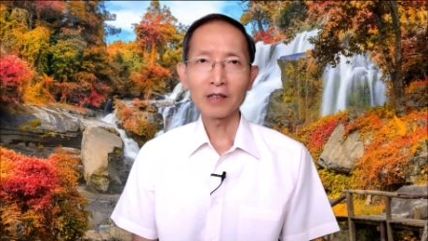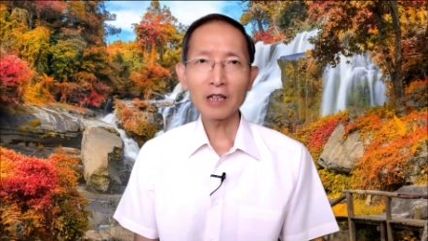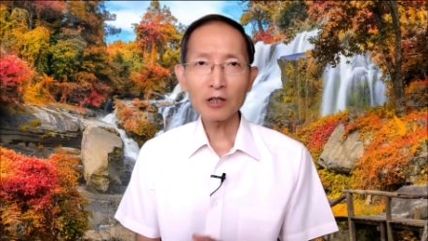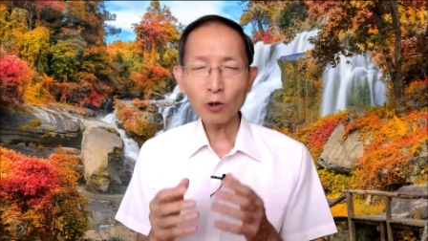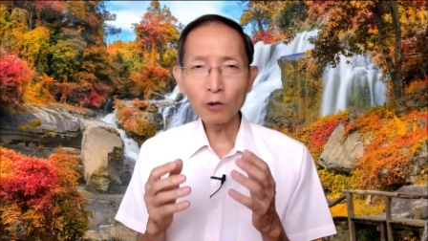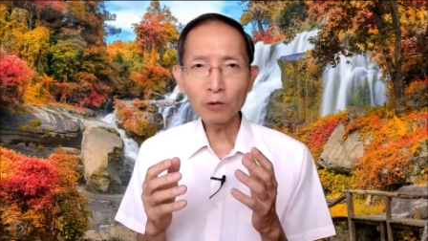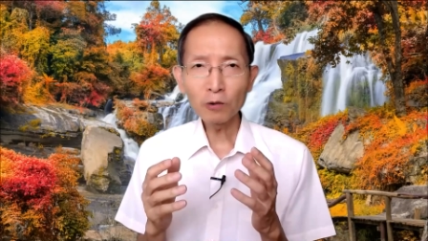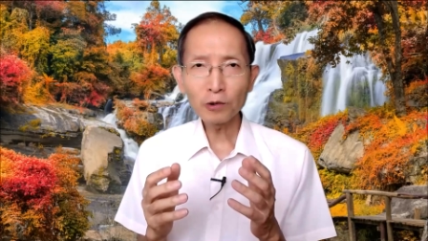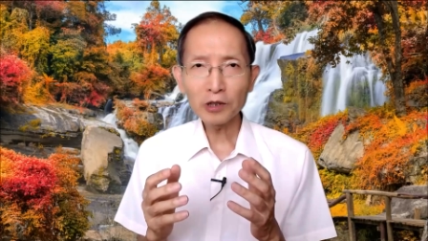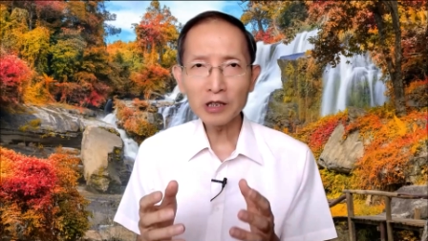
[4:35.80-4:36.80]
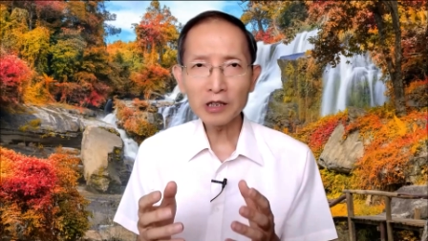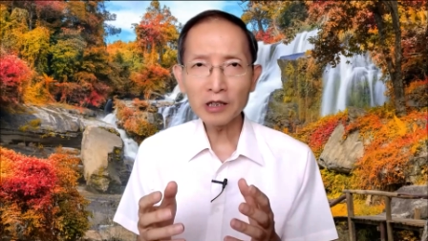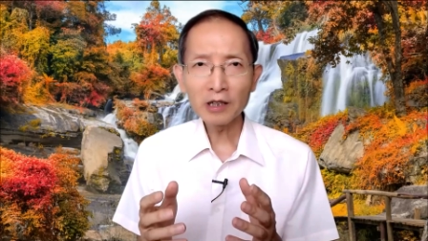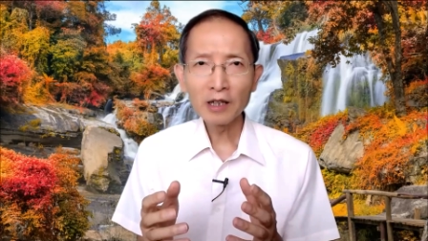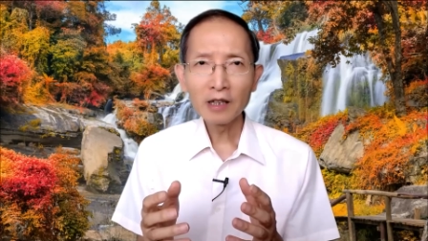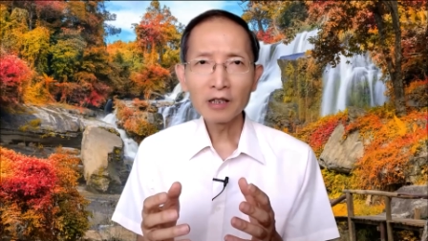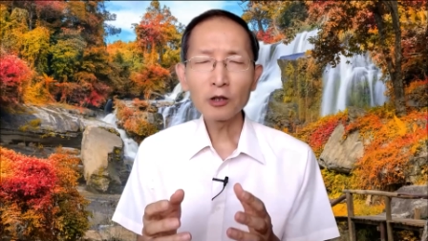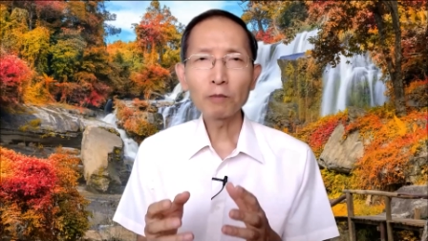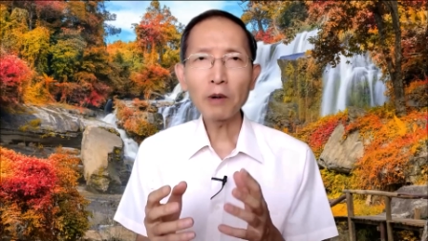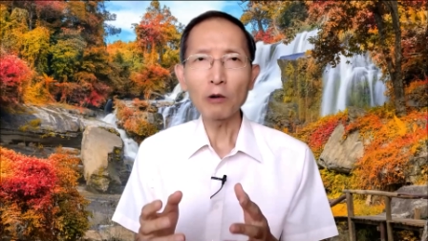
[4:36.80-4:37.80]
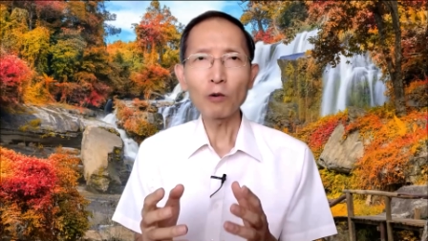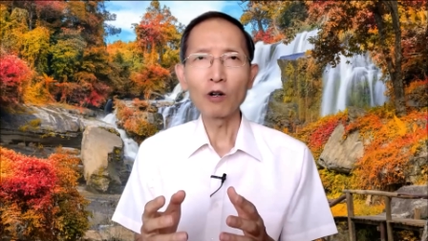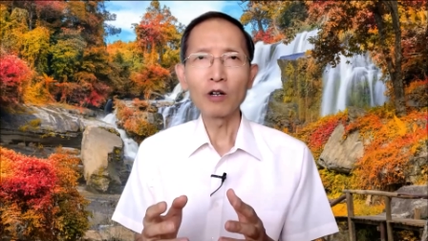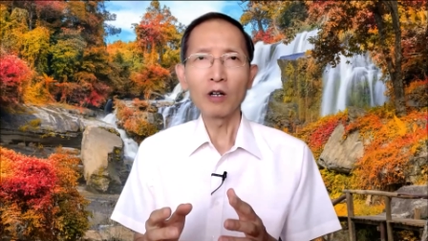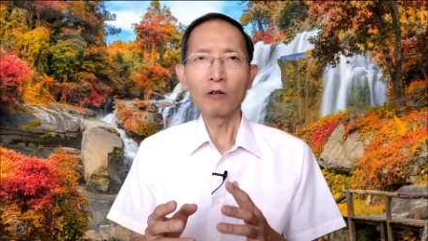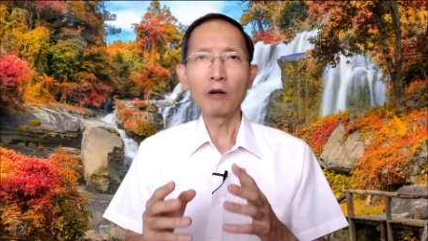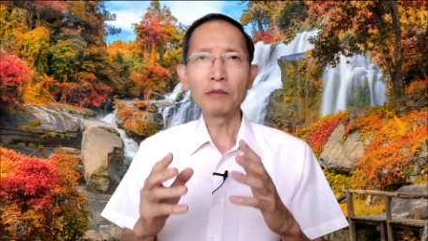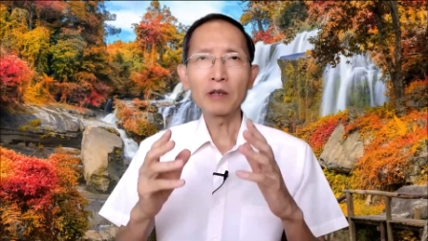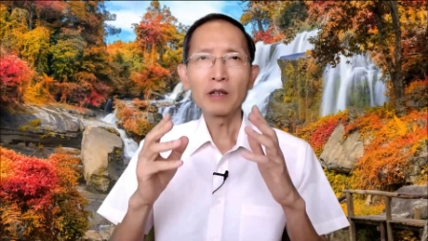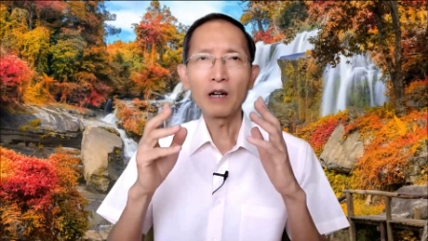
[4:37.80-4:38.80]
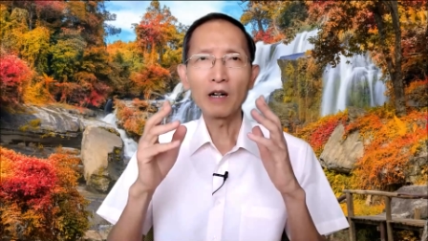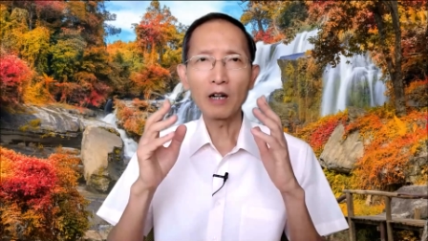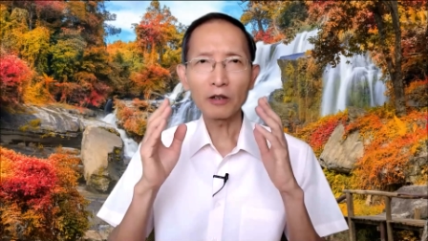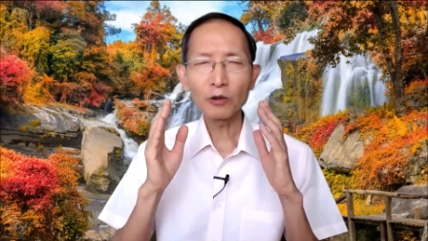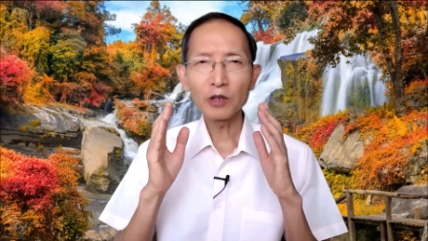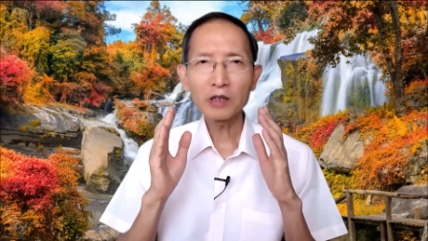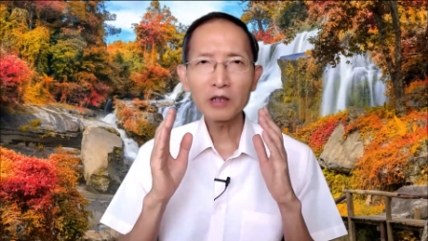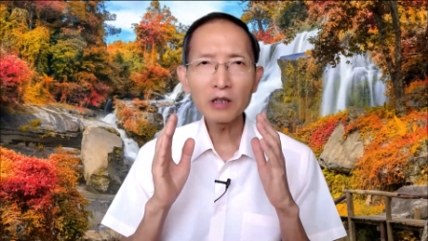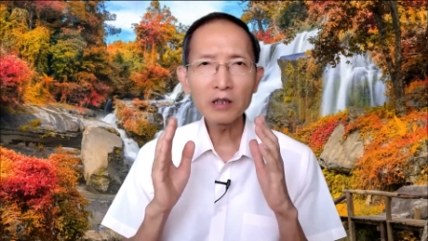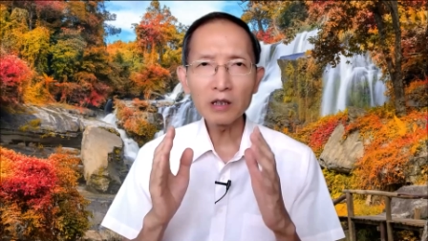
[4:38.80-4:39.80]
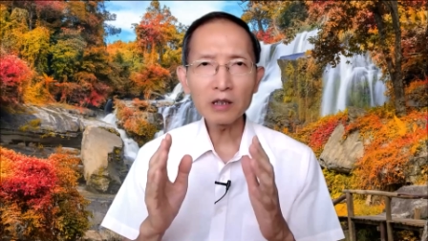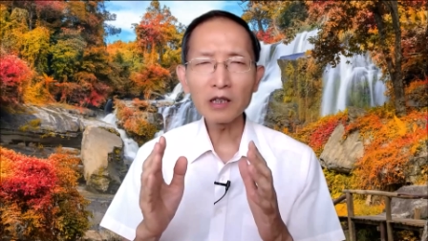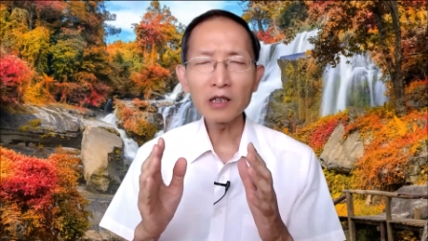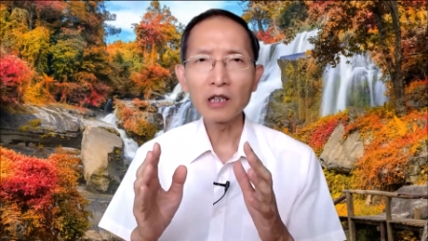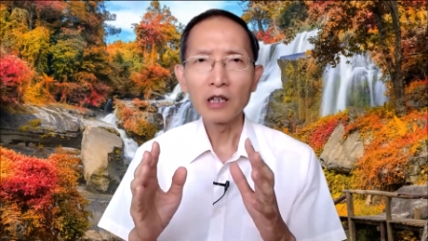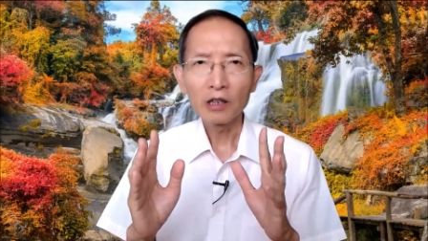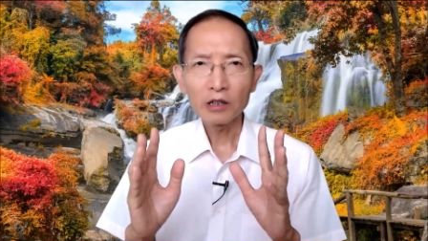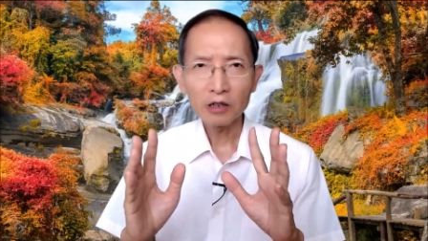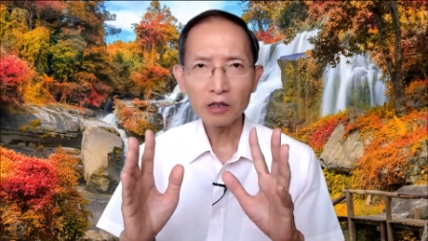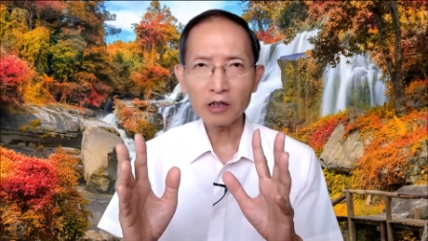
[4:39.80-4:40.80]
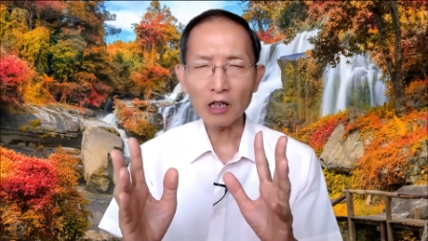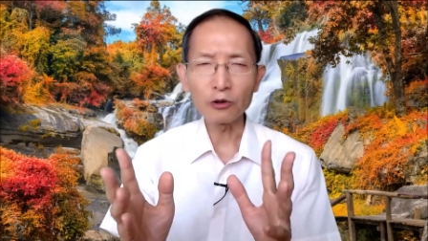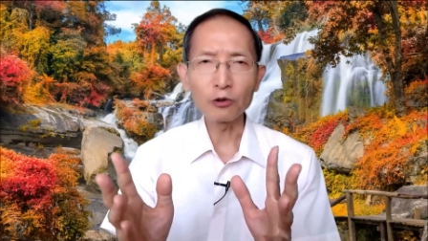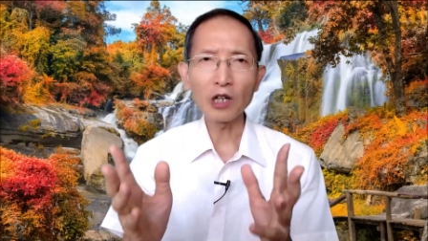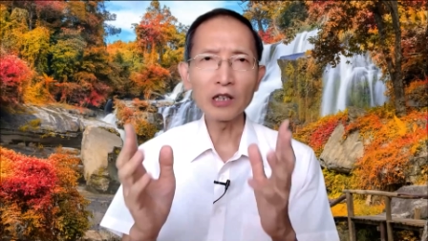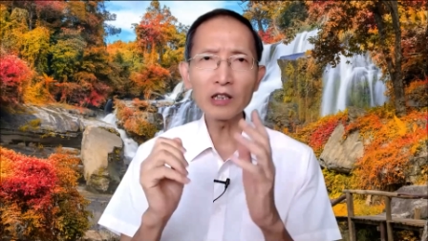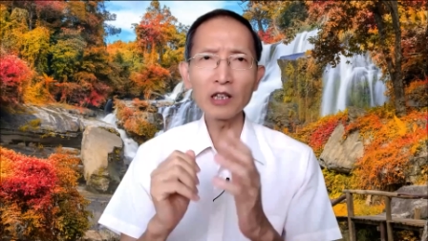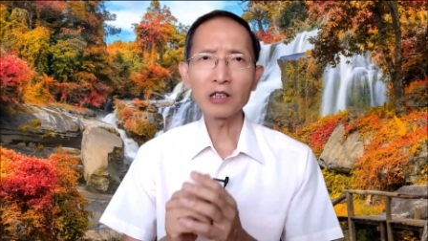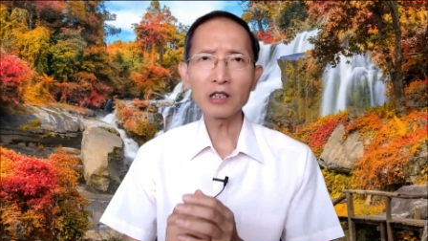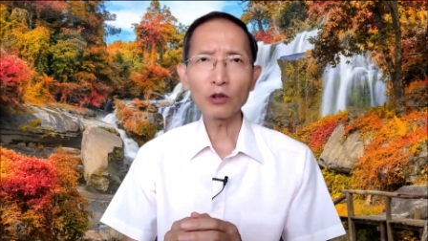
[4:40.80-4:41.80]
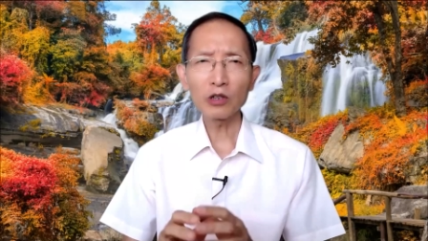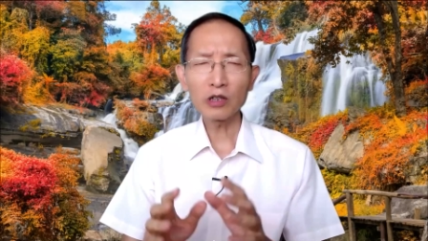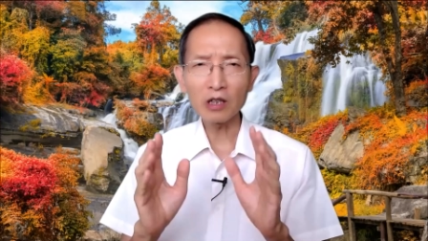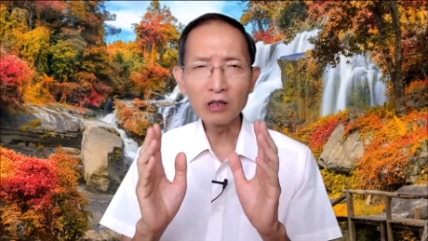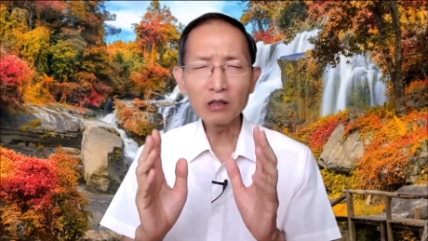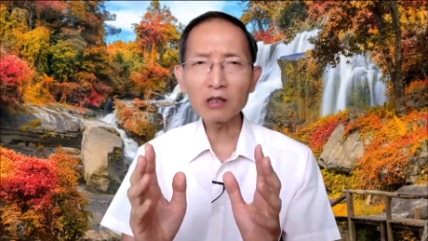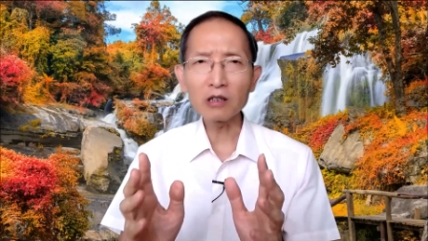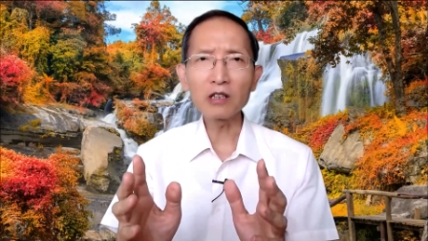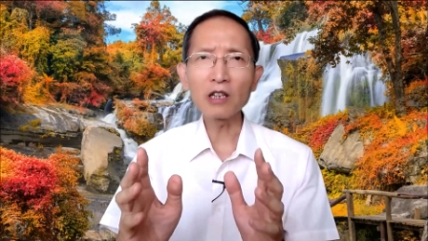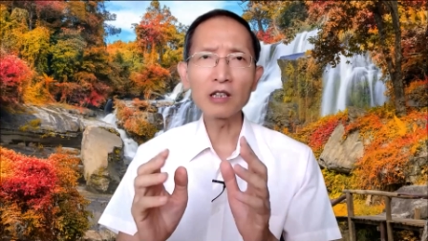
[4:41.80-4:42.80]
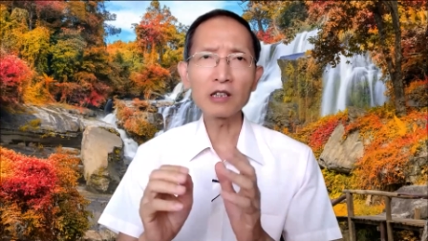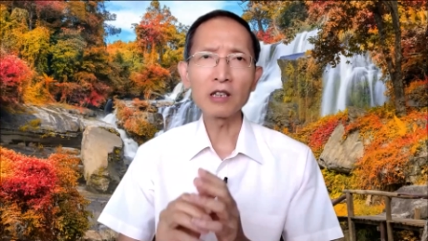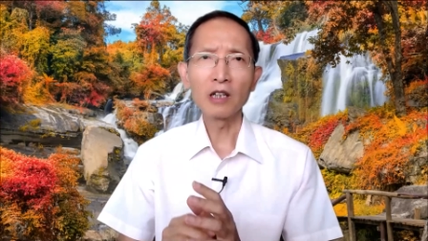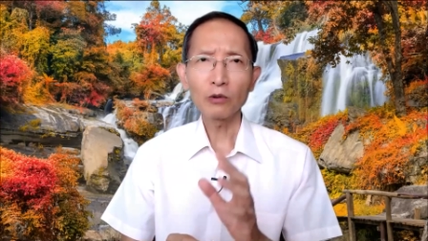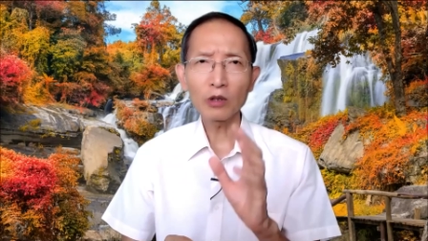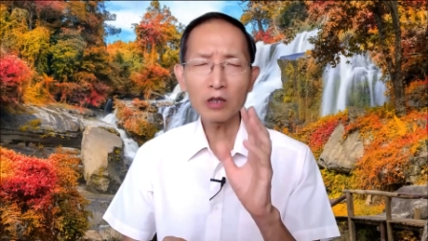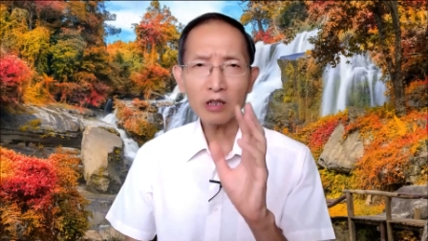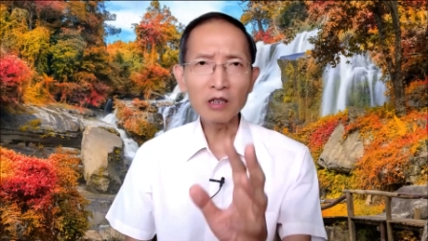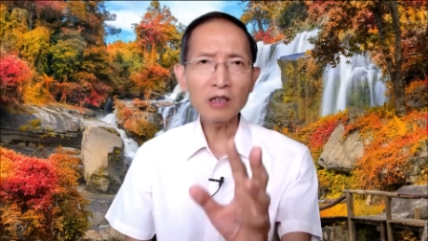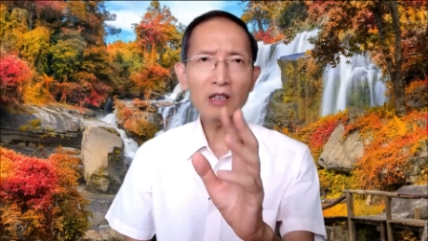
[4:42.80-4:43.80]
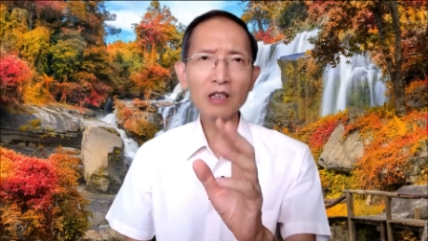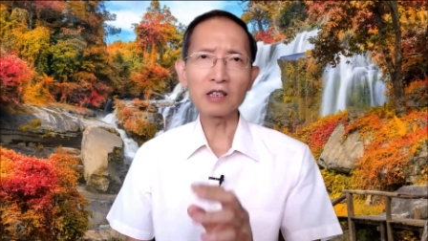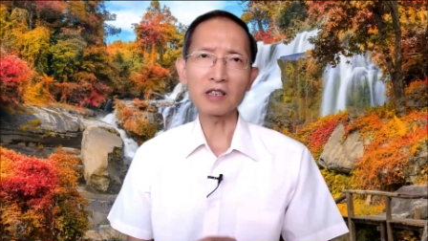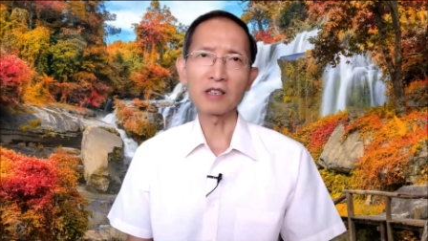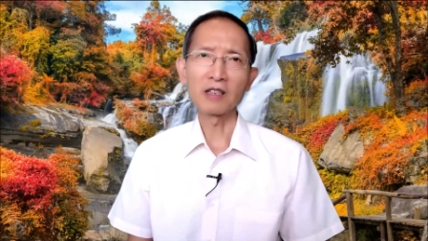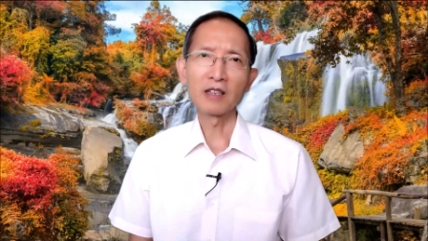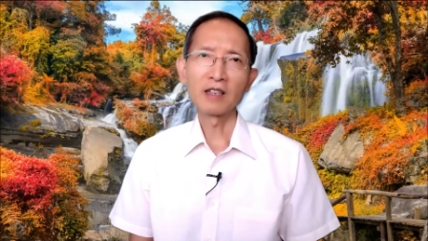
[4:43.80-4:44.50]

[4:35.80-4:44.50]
这个充足的信心就包括我们啊，对于圣经真理整全的认识，对神旨意的认识，对神的认识。